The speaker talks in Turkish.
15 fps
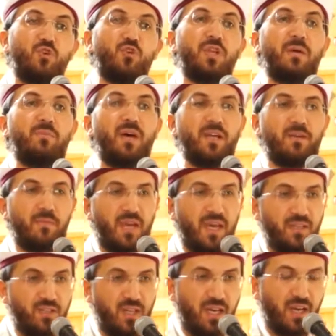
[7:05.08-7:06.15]
soyuna
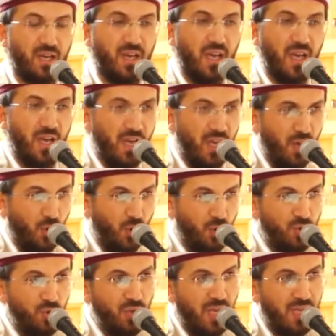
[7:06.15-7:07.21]
bakmayacak.
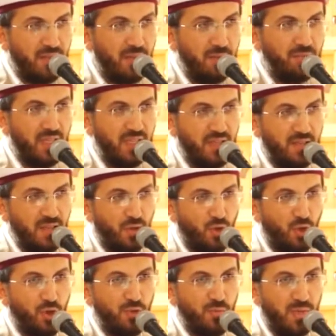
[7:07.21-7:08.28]
Onun adam yerine
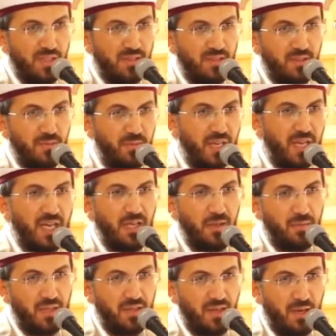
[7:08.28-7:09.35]
koymadığı
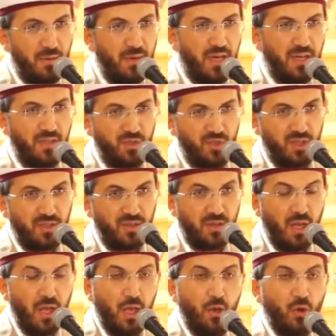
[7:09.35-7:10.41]
Bilal bin Rabah için,
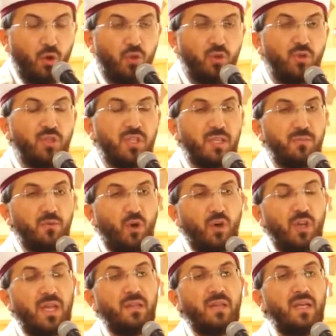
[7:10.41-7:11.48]
onun gibi
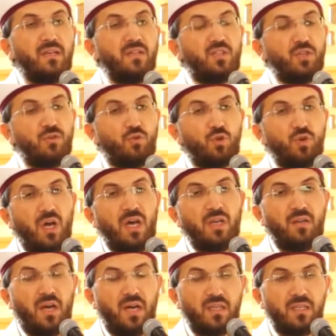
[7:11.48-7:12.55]
olanlar için
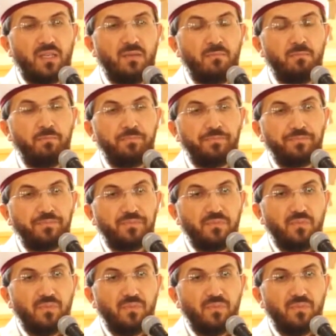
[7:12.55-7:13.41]
Kur'an-ı Hakim